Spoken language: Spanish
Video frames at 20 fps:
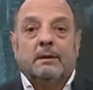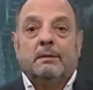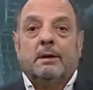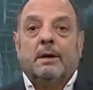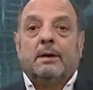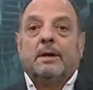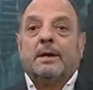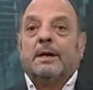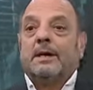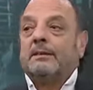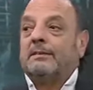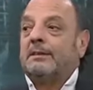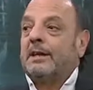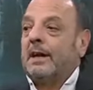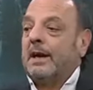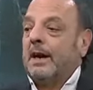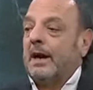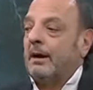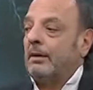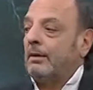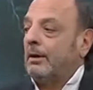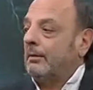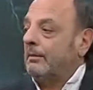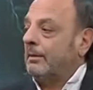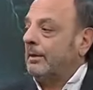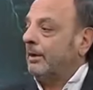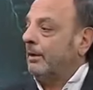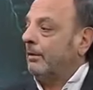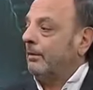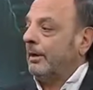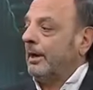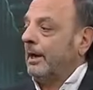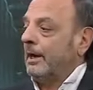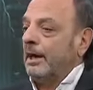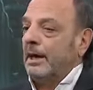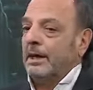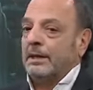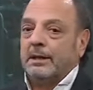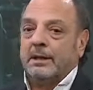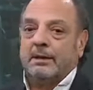Y bueno, hay que encerrarlo, hay que meterlo en un
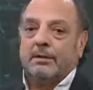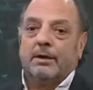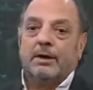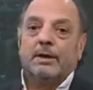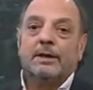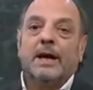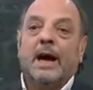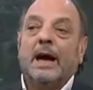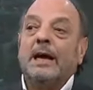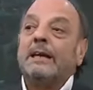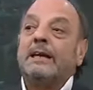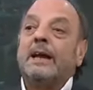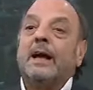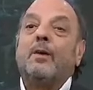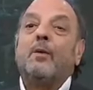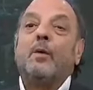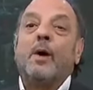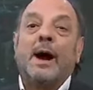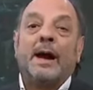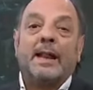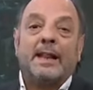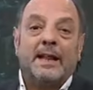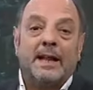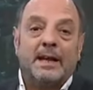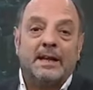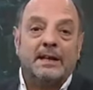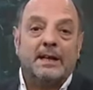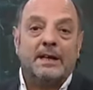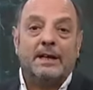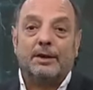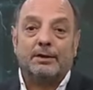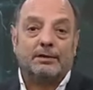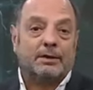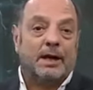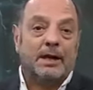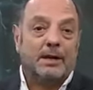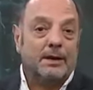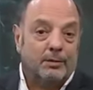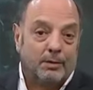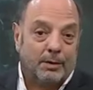geriátrico. Y ahí te guardan y no
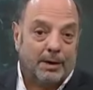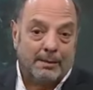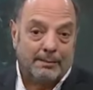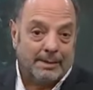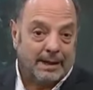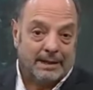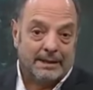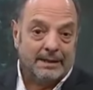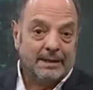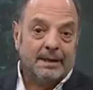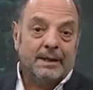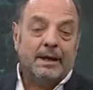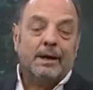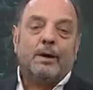sales nunca más.